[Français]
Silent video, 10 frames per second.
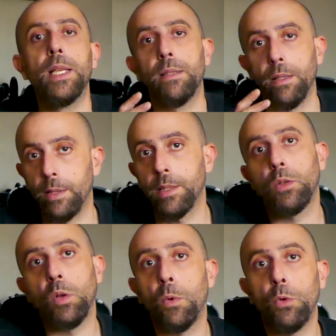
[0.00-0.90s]
c'est
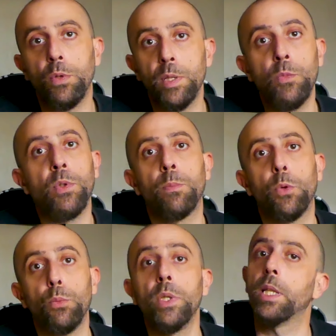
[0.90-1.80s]
exactement le type de
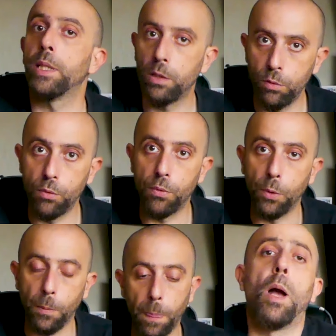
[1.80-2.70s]
produit qu'il vous
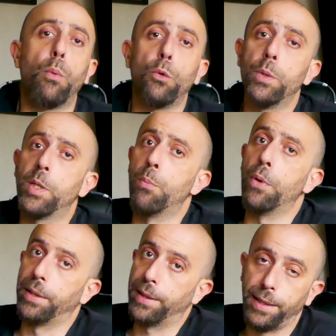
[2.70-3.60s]
faut. Un produit qui peut
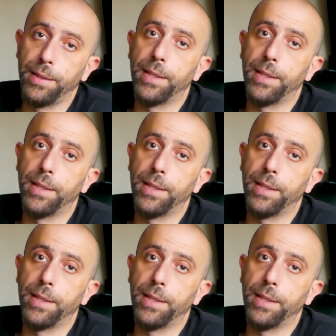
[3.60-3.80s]
être très